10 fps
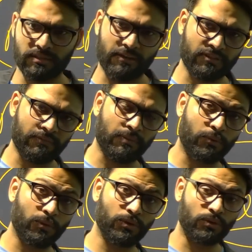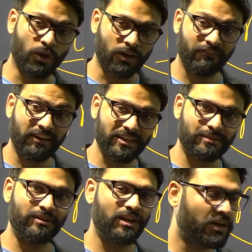साफ आपको जो नोटिफिकेशन में
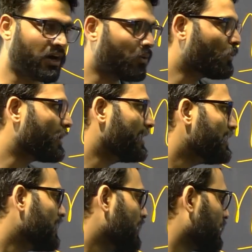लिखा हुआ है कि